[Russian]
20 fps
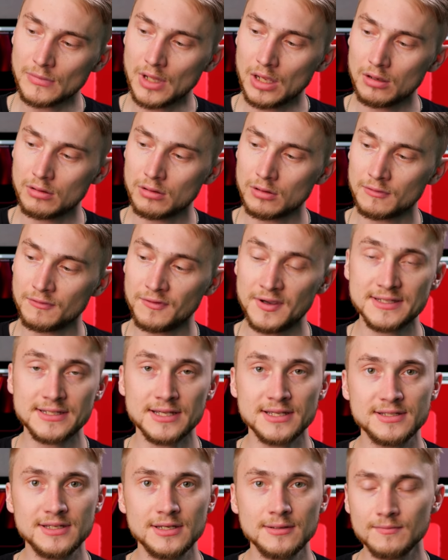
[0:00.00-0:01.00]
Э, Face
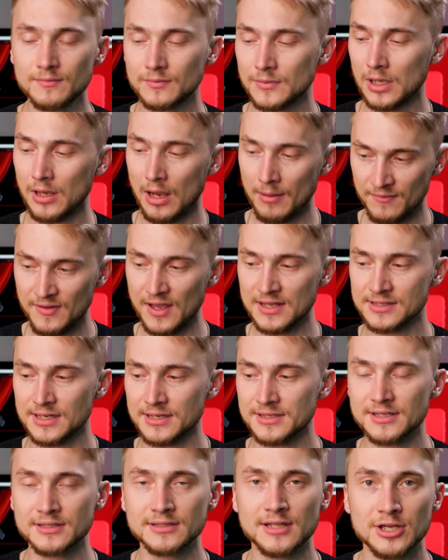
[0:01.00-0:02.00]
ID, обвязка
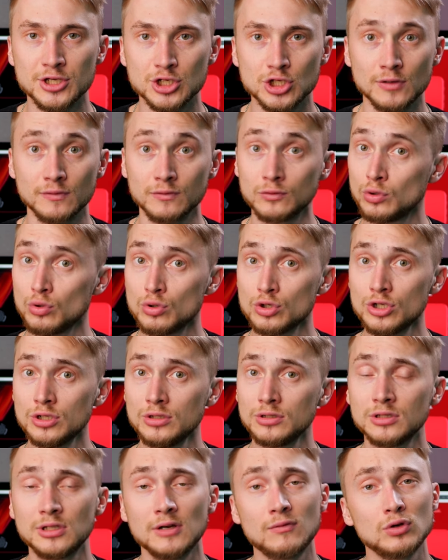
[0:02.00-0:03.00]
этих датчиков, тоже
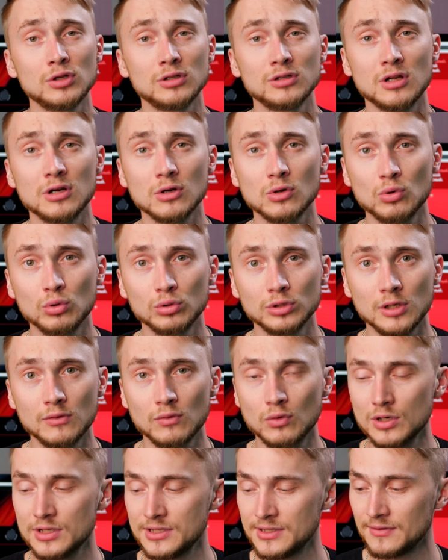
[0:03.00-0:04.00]
довольно дорогое
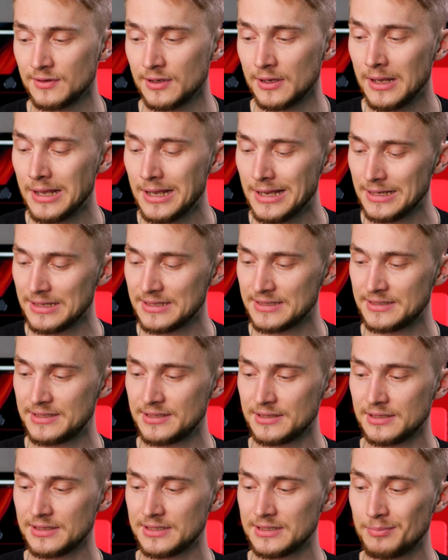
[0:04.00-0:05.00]
удовольствие.
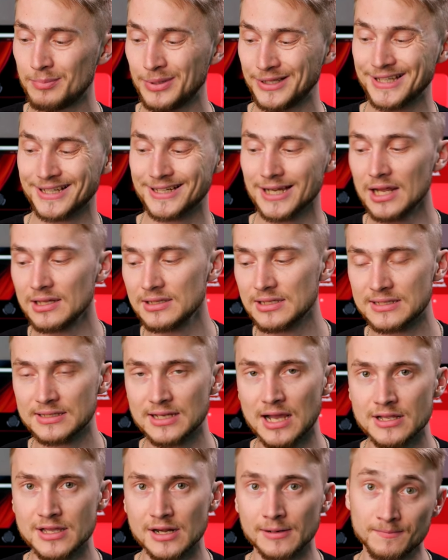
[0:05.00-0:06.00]
Сделать подэкранный
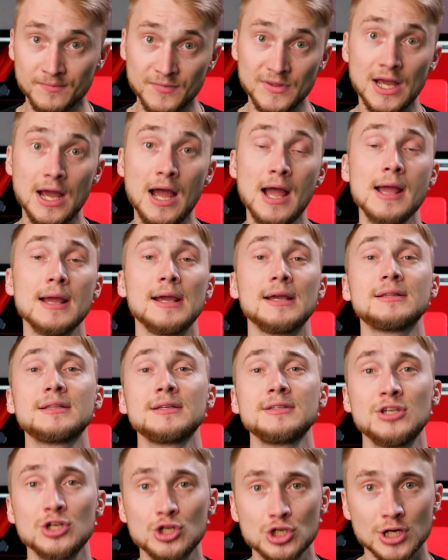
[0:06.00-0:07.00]
сканер, да, это
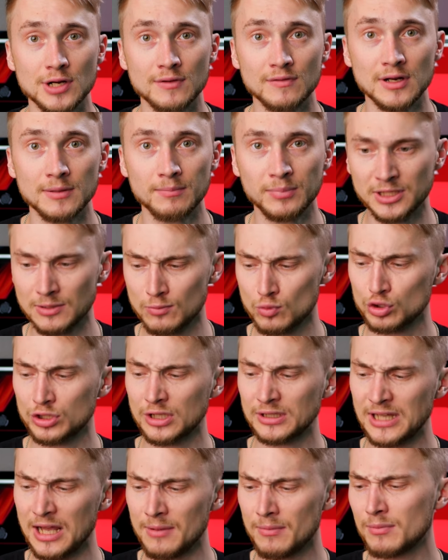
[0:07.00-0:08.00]
дешевле, потому что
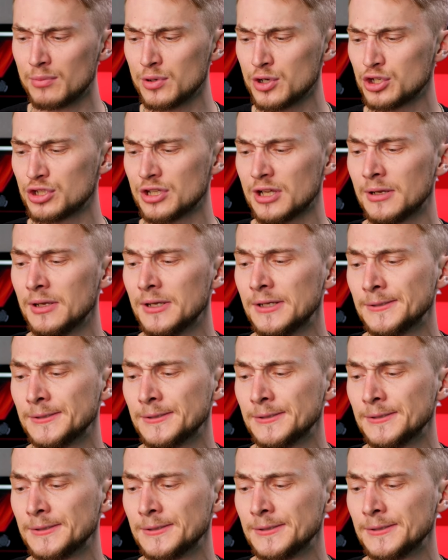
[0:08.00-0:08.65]
там обычно